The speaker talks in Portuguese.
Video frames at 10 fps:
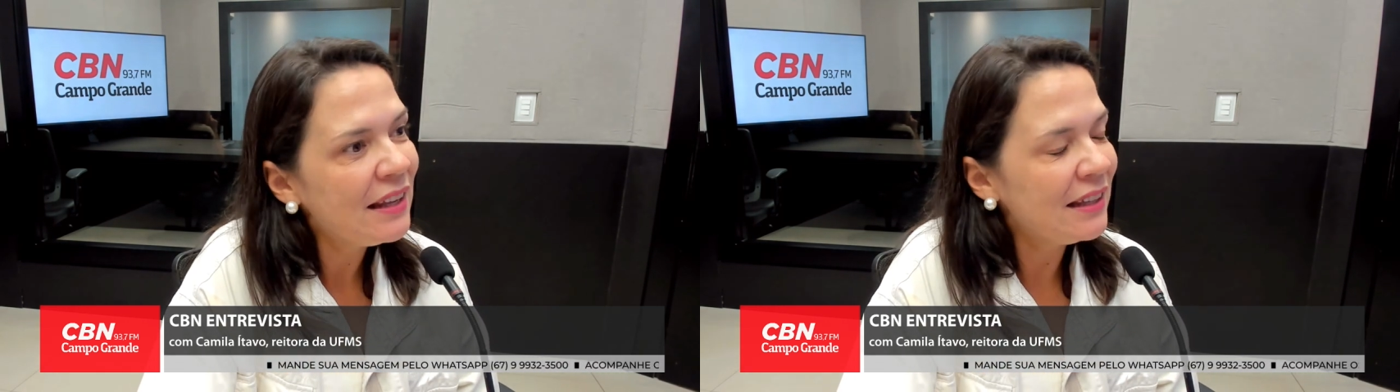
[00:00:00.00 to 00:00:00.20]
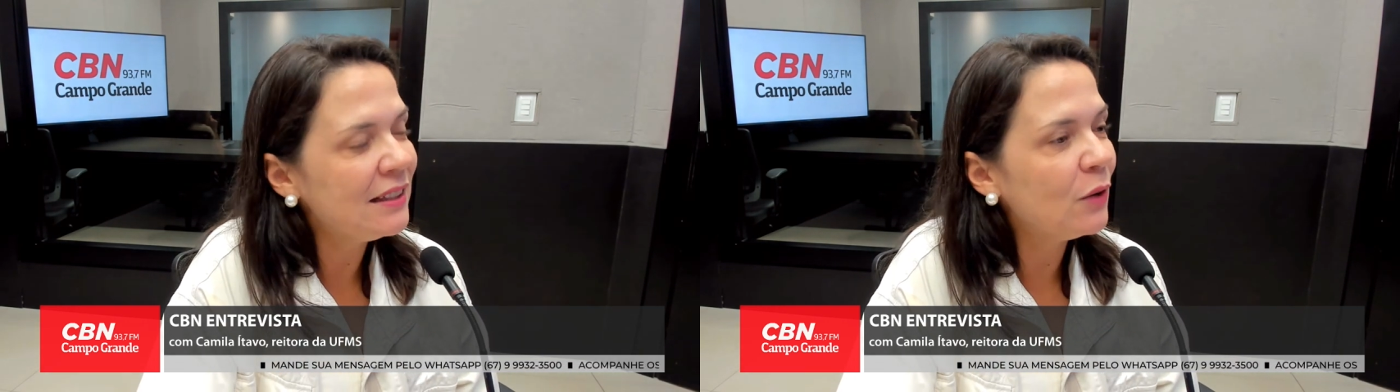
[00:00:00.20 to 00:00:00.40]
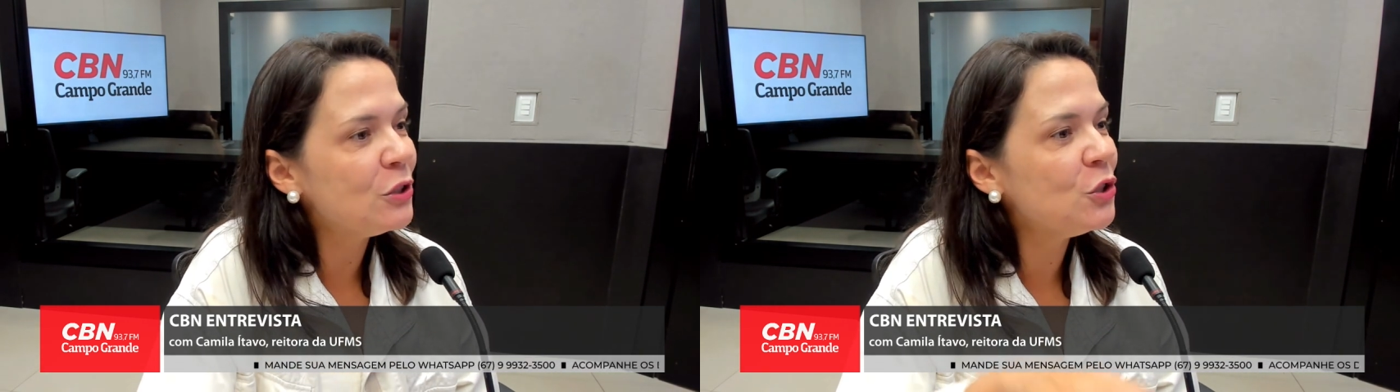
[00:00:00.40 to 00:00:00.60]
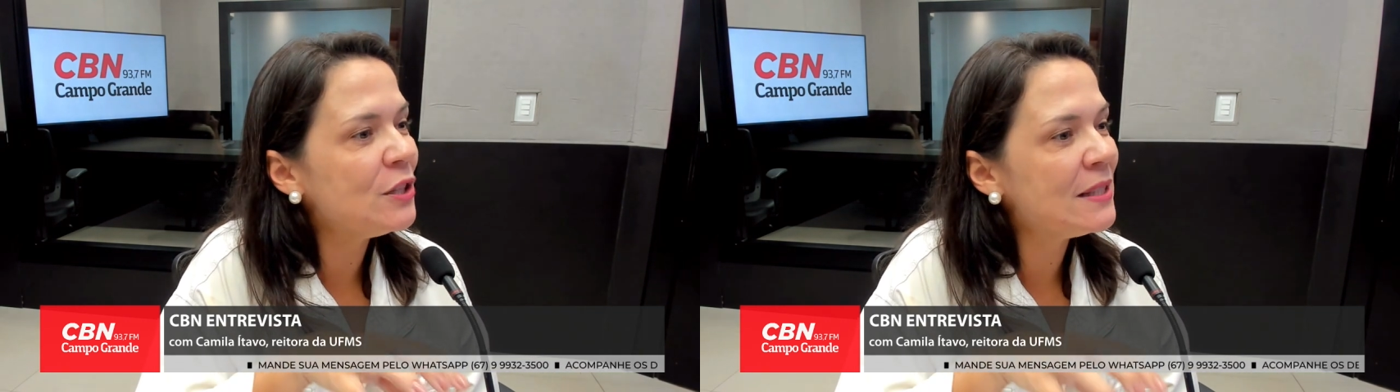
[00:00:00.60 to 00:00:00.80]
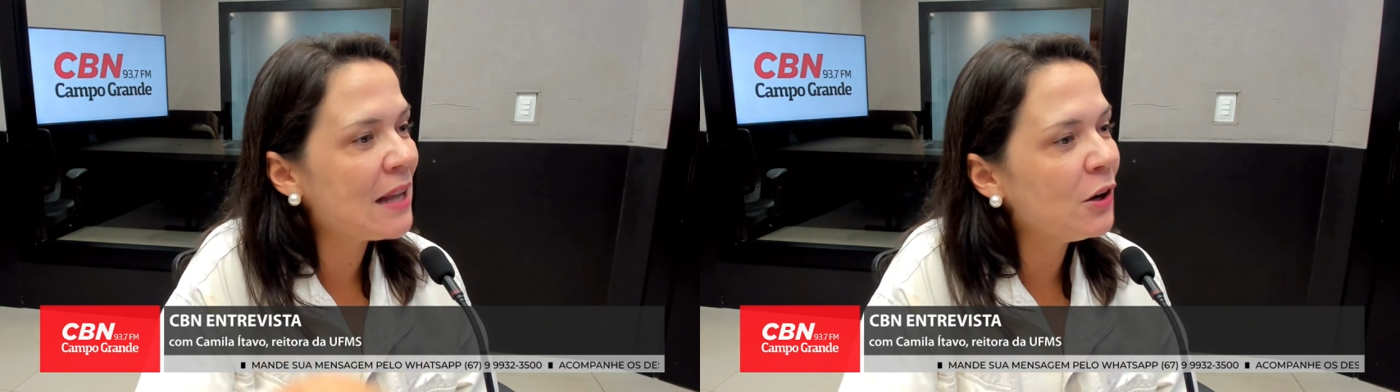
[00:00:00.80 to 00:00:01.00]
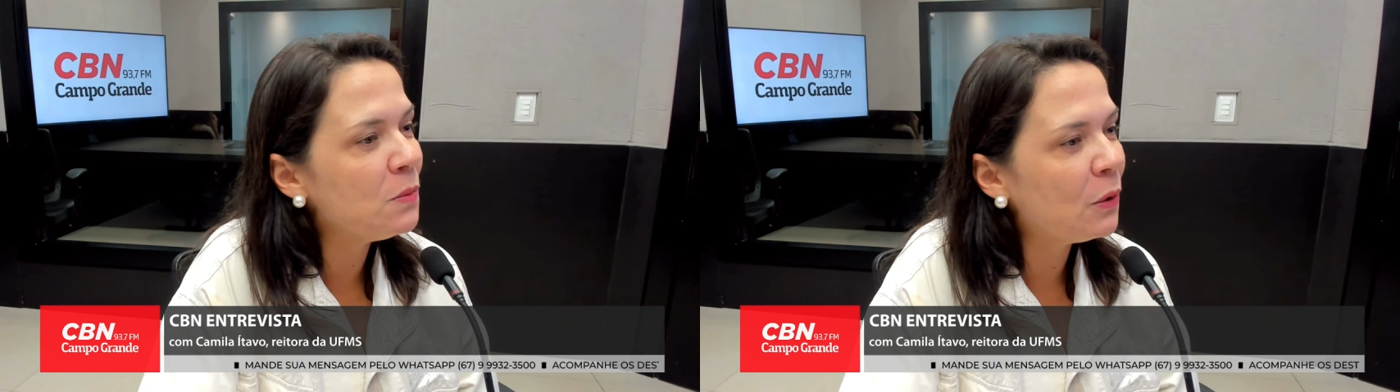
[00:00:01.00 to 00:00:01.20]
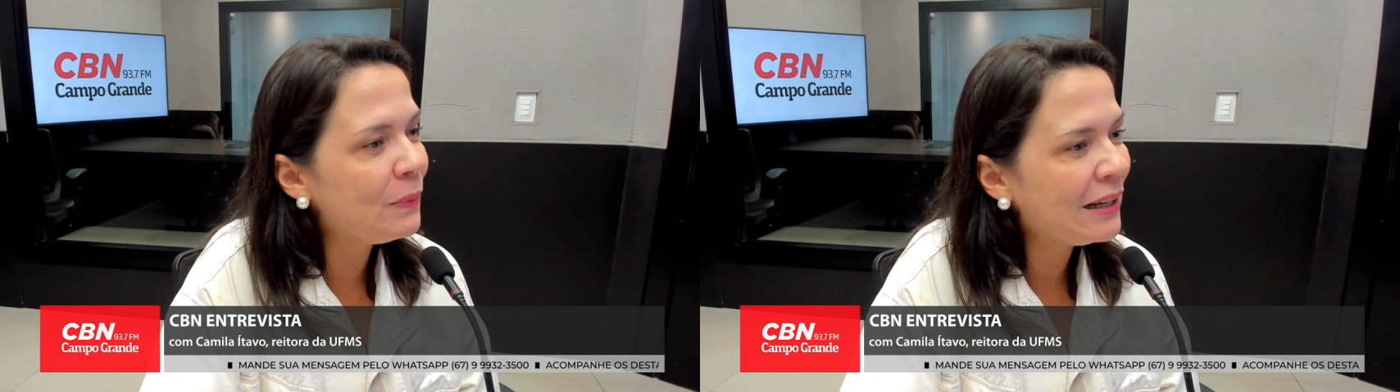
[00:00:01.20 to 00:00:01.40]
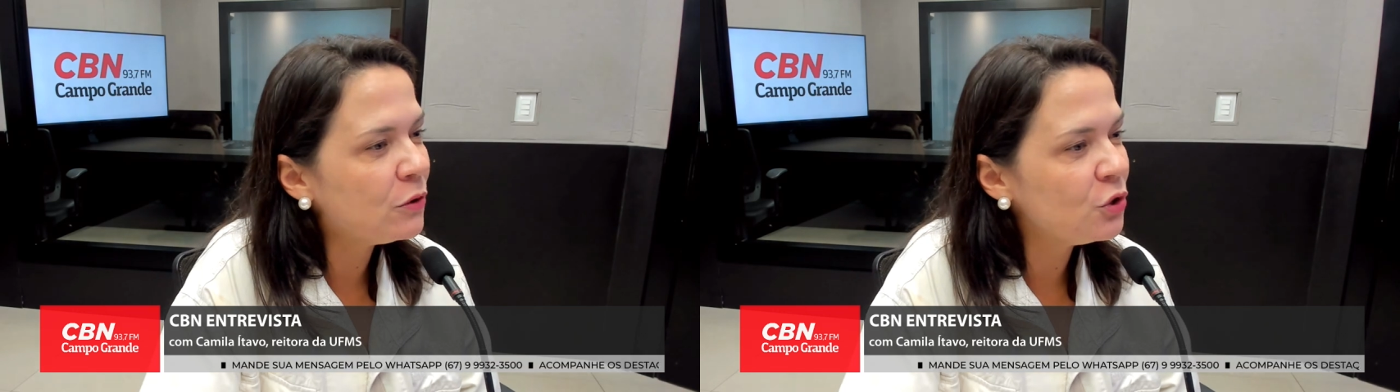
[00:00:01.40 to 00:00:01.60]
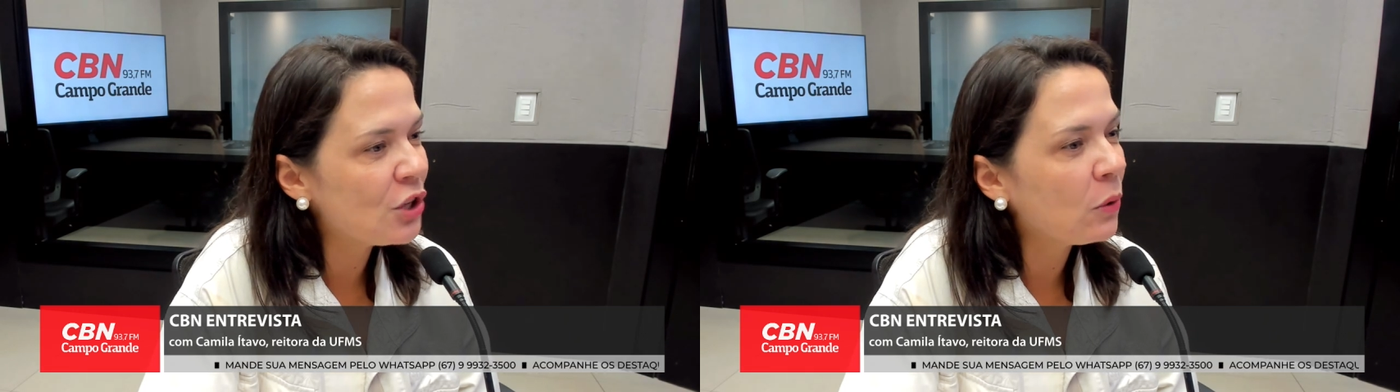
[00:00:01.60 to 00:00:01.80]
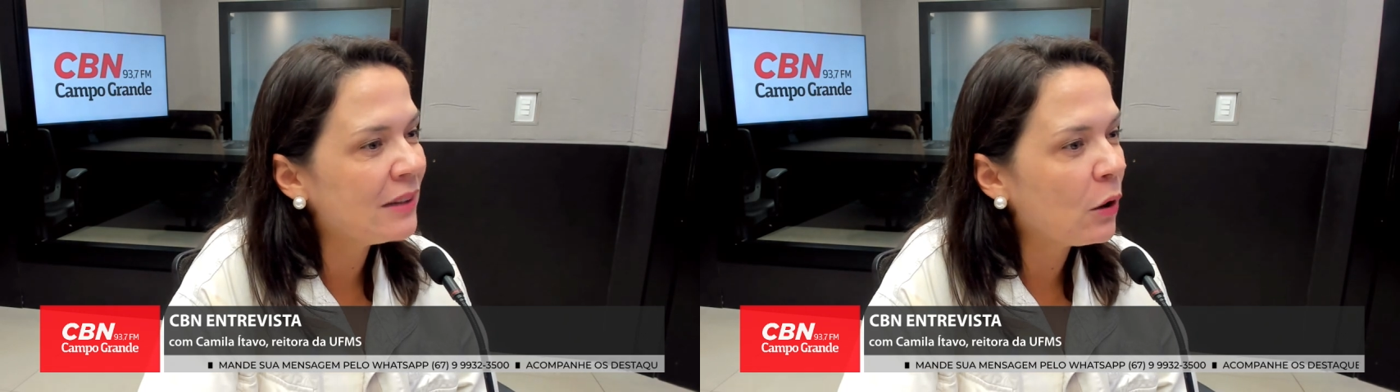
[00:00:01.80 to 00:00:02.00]
Então, a gente está no momento de,
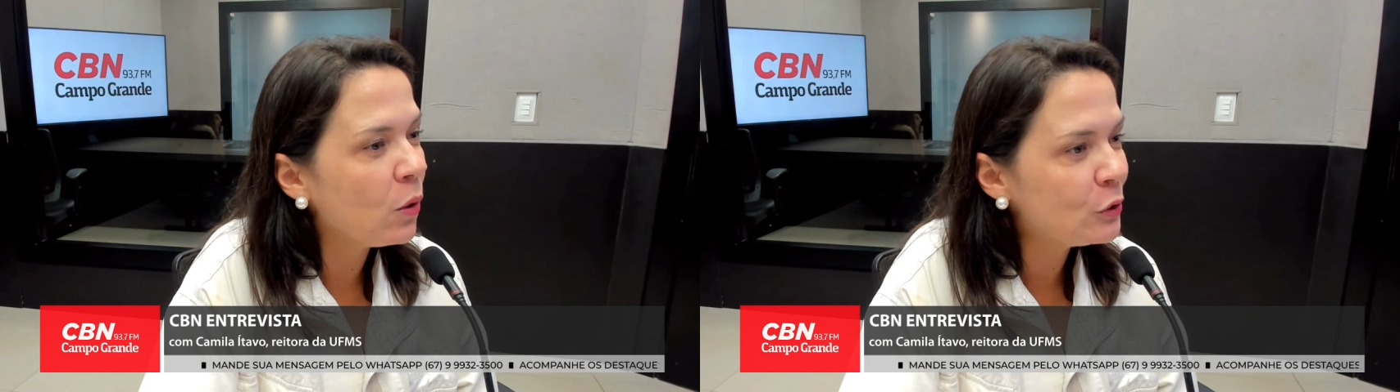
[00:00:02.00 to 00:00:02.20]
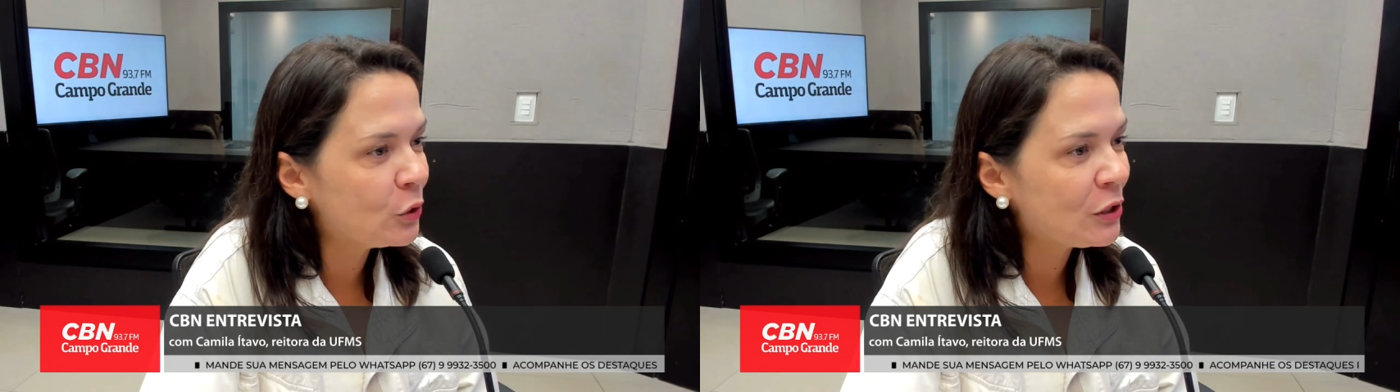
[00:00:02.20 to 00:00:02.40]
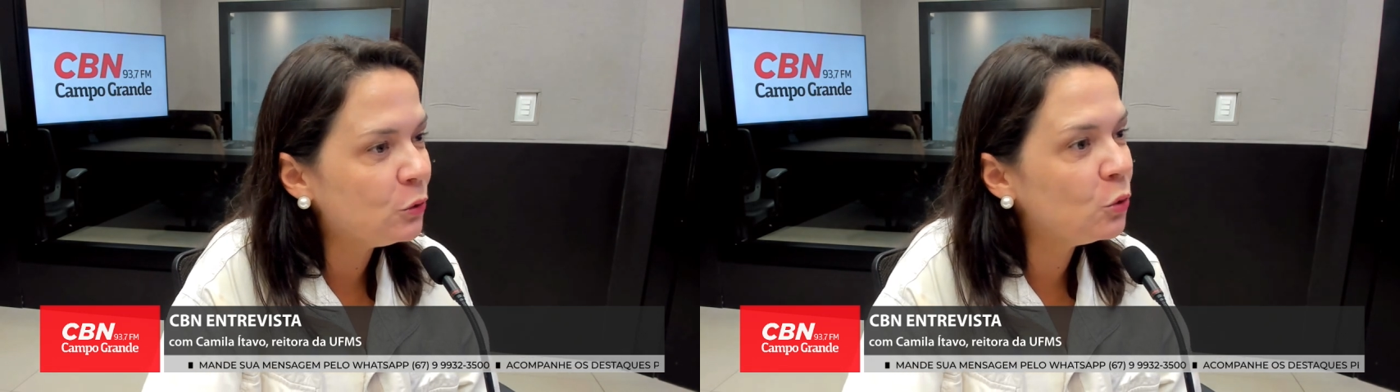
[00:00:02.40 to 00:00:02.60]
da construção